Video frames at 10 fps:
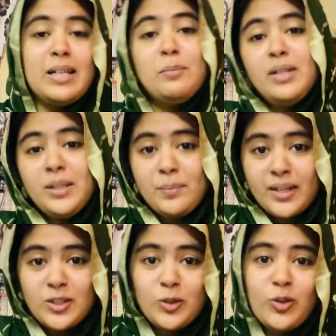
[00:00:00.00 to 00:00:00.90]
அப்படின்னு
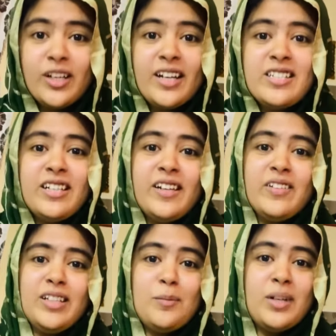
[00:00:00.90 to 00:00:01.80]
மனசுக்குள்ளே நினச்சிக்கிட்டே
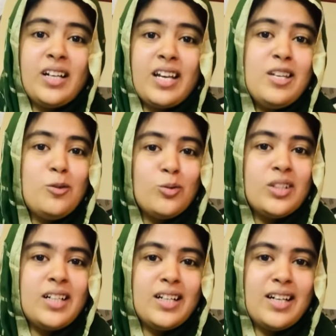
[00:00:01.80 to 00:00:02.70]
வந்து நமக்கு கையை
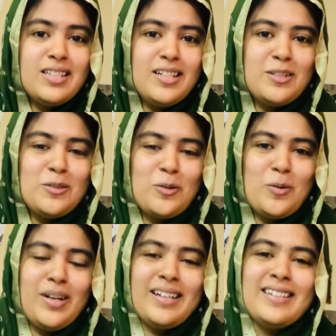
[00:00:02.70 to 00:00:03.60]
கொடுத்து கங்க்ராச்சுலேஷன்
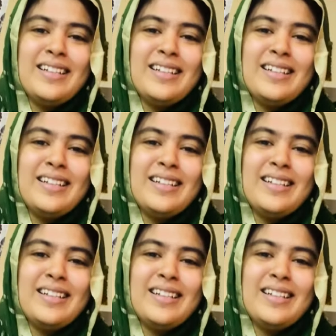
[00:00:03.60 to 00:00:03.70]
சொல்லுவாங்க